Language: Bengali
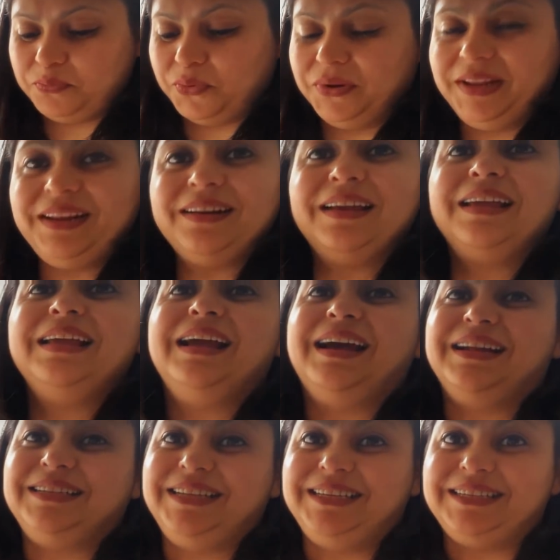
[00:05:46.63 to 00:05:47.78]
পনির
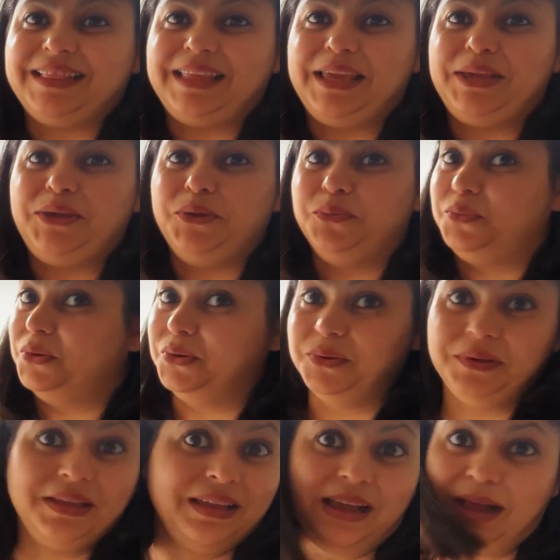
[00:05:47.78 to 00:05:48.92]
আর সেই সাথে এই কিউবগুলো
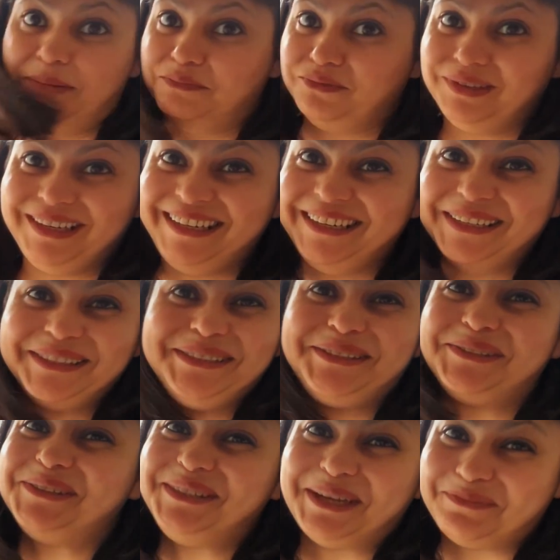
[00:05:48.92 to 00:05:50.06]
আম রিয়েলি নট
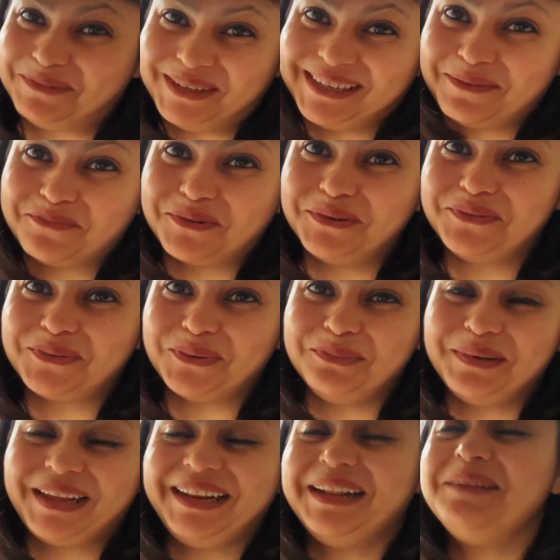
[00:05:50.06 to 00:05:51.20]
শিওর যে আপু এটা প্রুফ
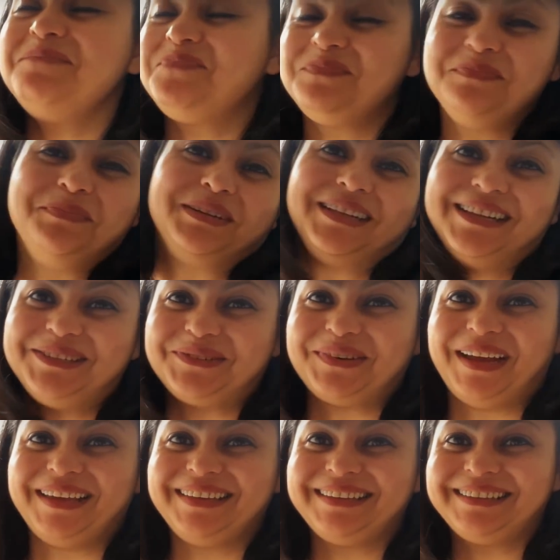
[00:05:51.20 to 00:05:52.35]
করবে কিনা বাট আল
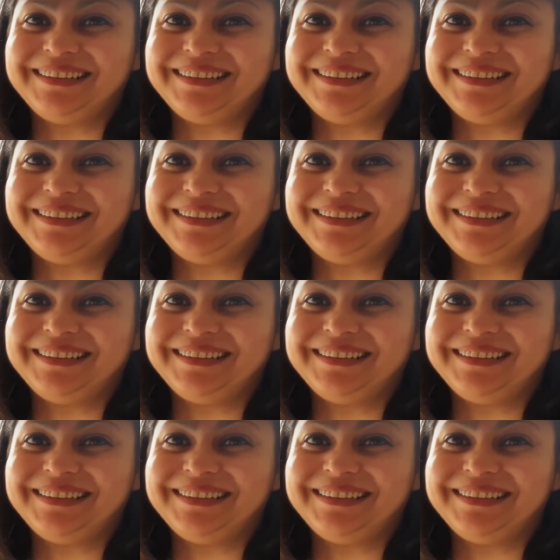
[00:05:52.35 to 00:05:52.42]
ট্রাই